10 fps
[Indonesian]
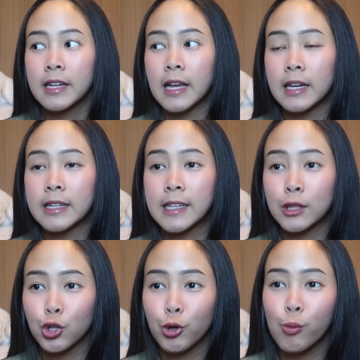dan
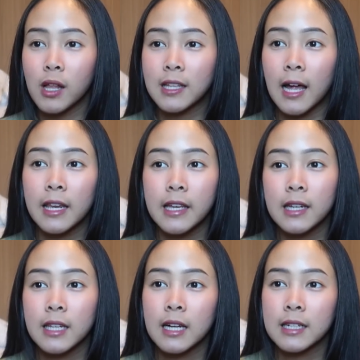disitu buat
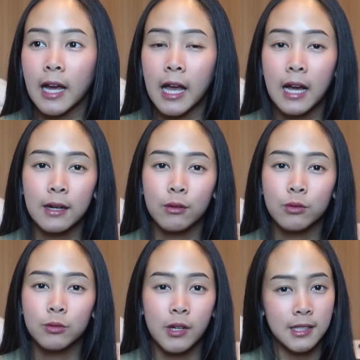kalian yang kayak
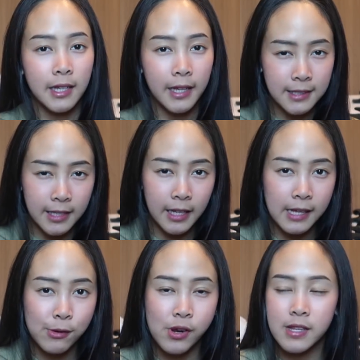udah sering
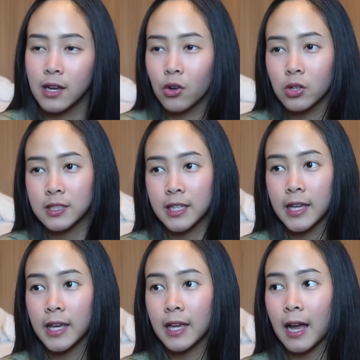ski, udah jago
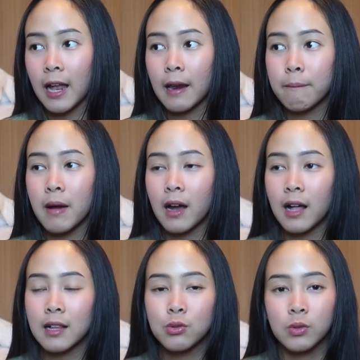ski, kalian
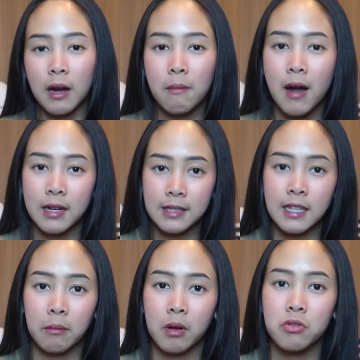bakal suka banget
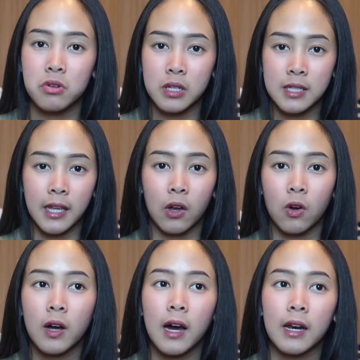sama Gunung
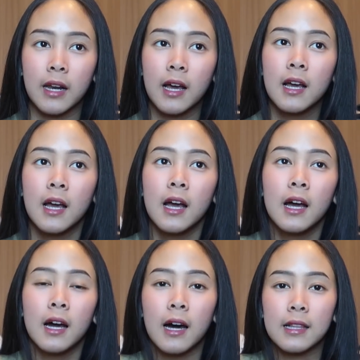Niseko karena
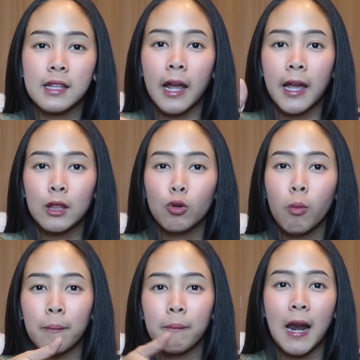uh, eh, treknya
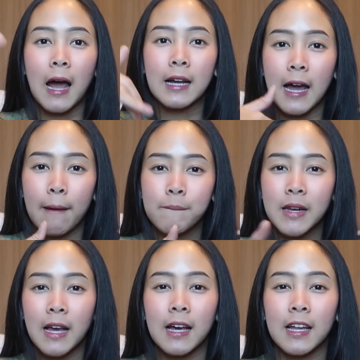tuh beragam
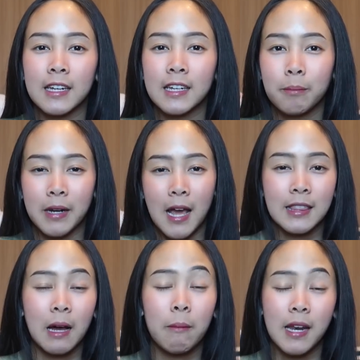dan
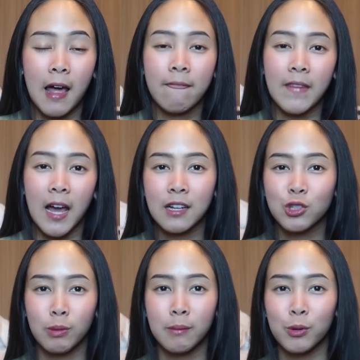menantang-menantang.
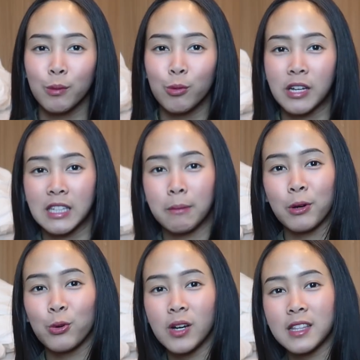Cuma berhubung kita
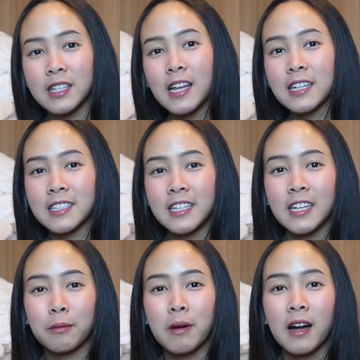berdua tidak
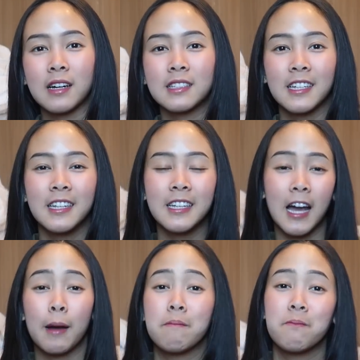skier banget, jadi ya